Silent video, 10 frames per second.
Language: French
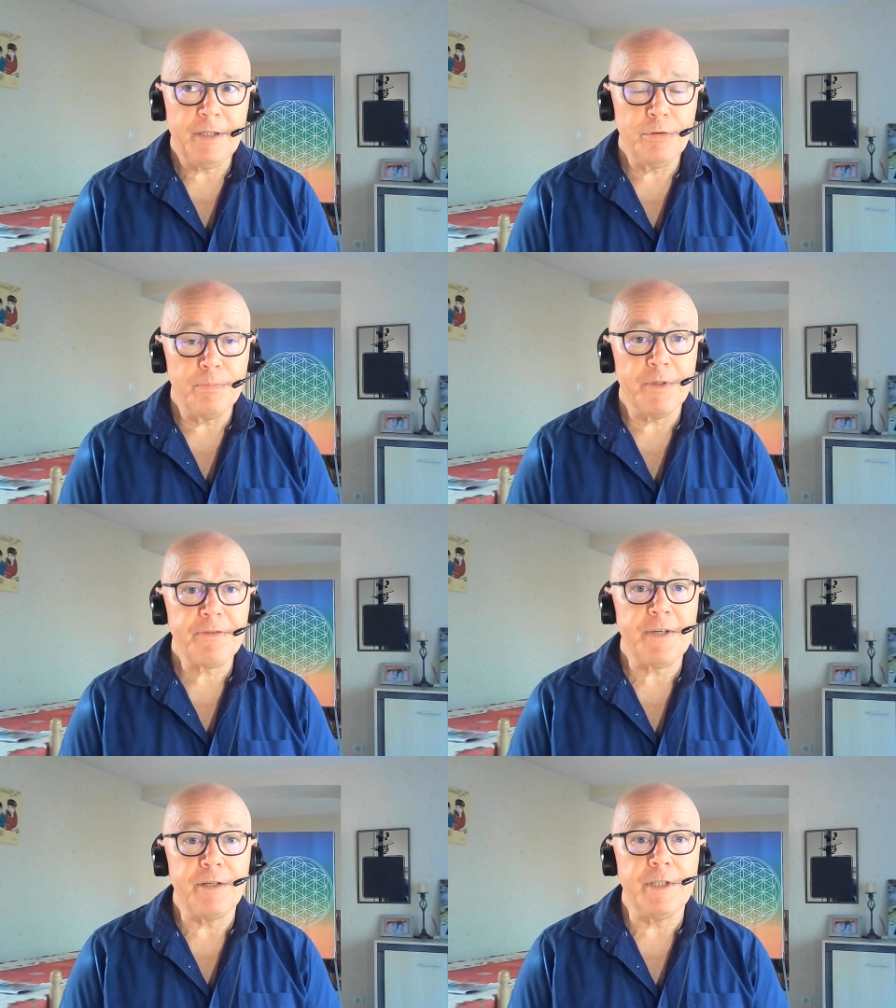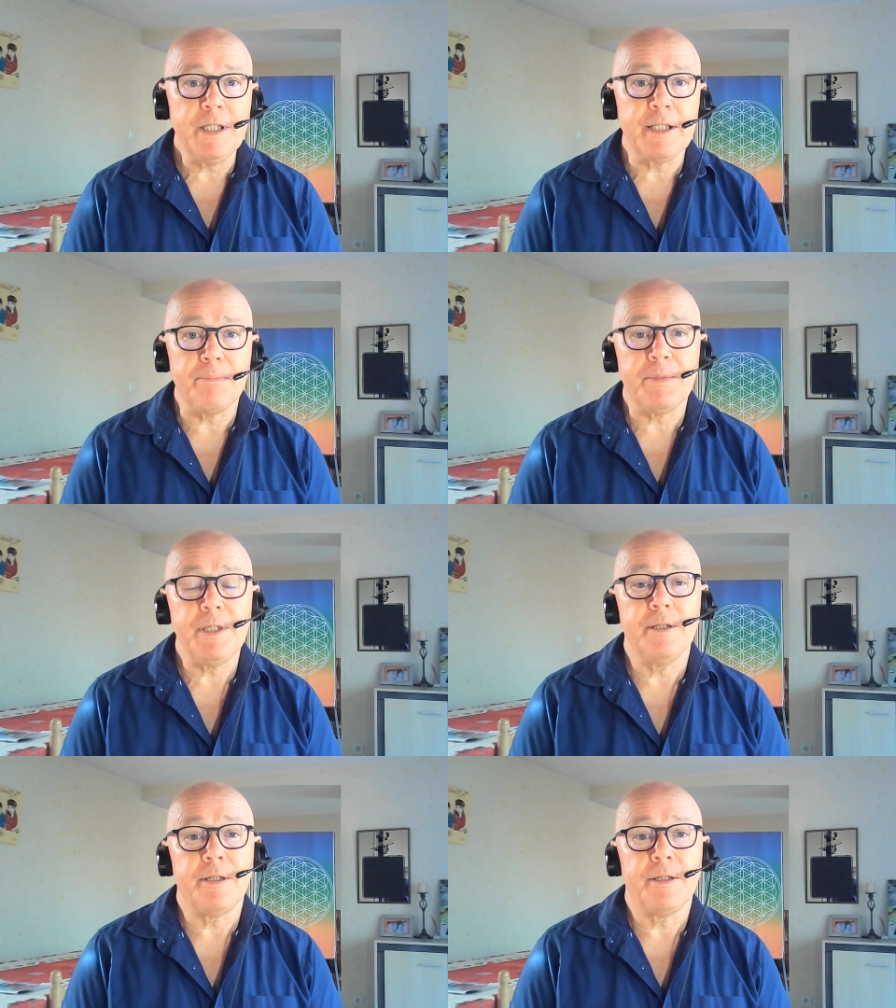de pensée unique et
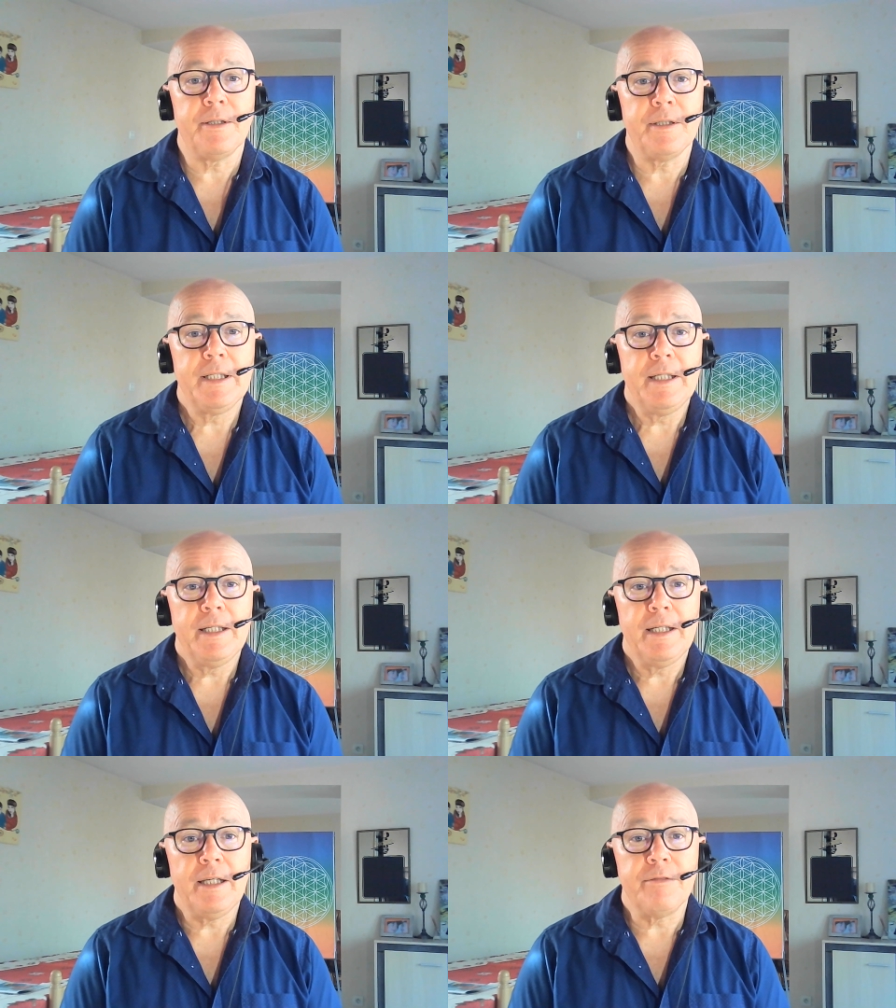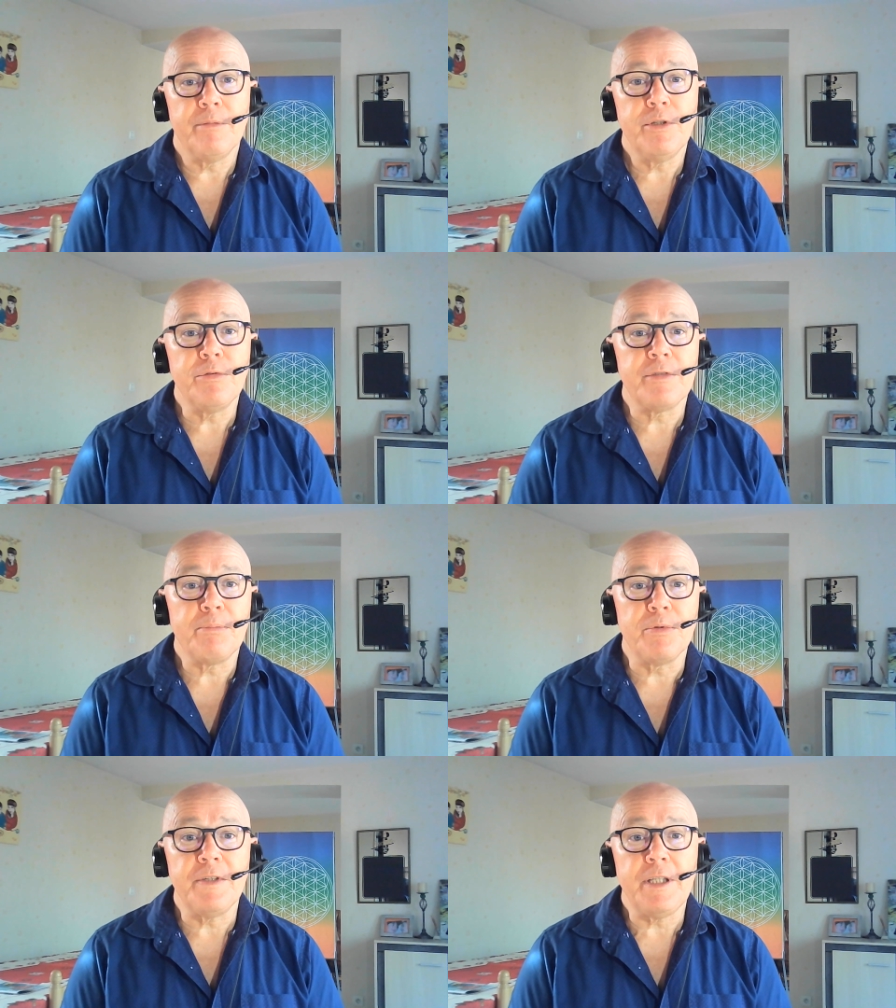puis euh, et vraiment nous
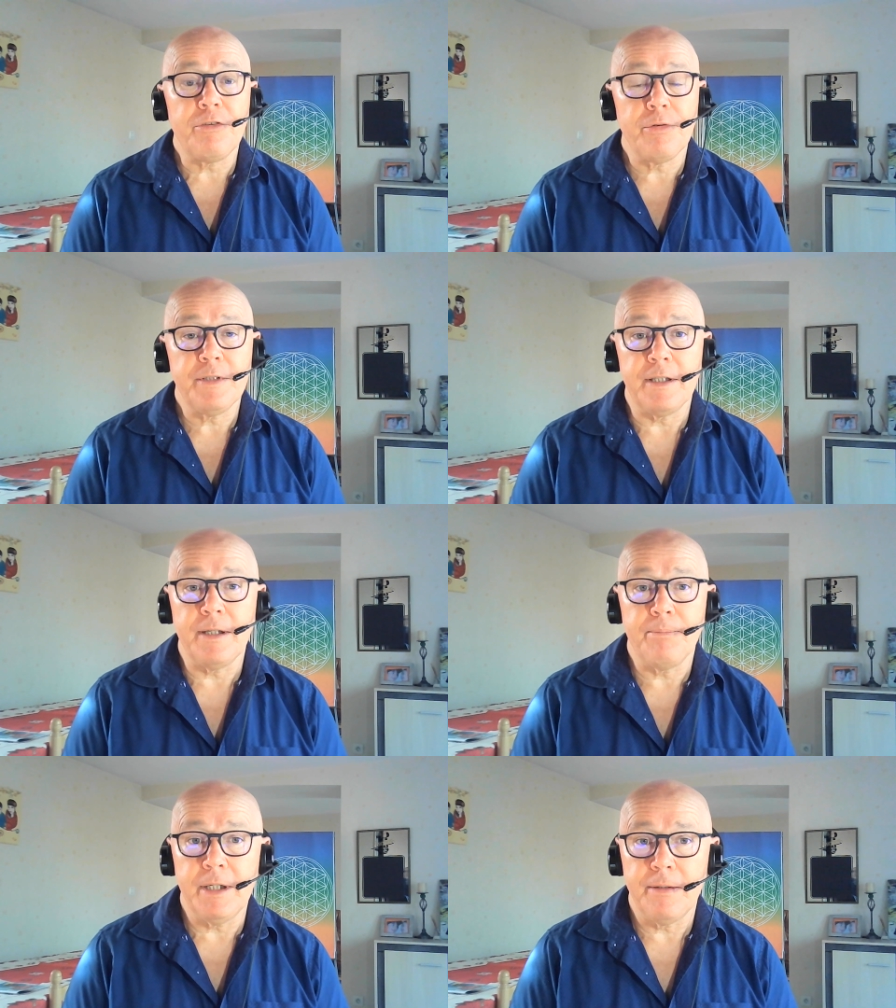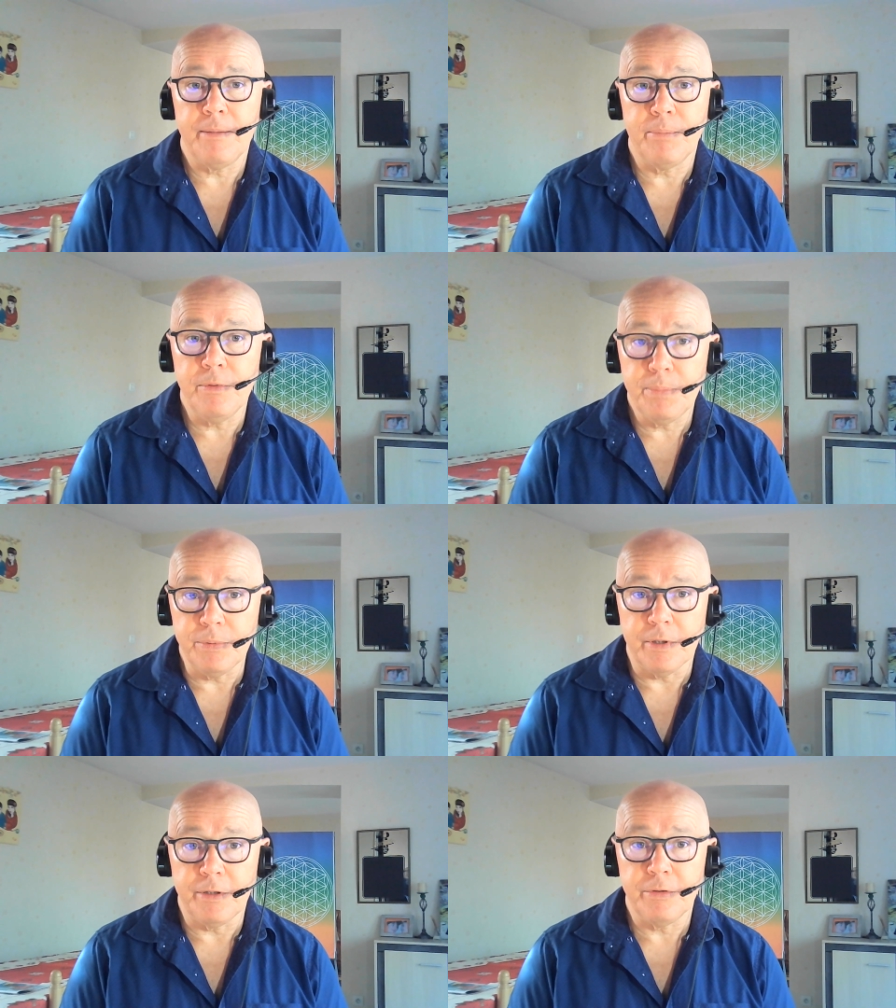imposer des choses qui n'étaient pas bonnes
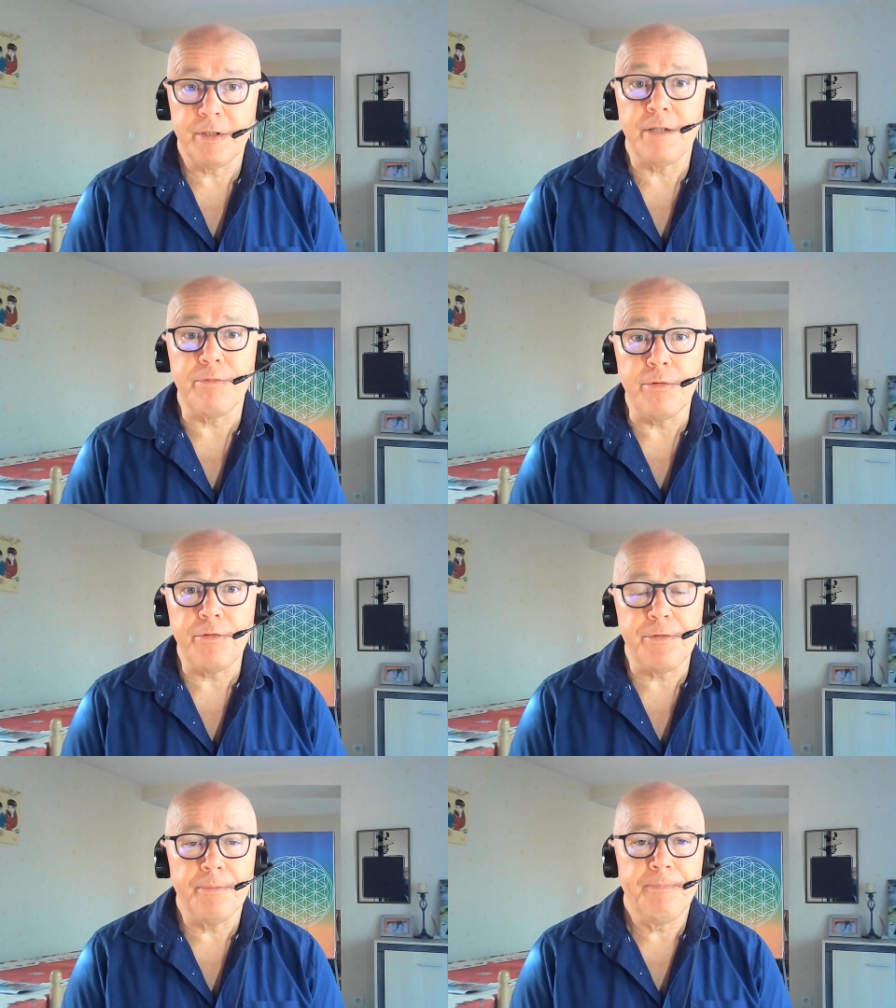pour notre évolution.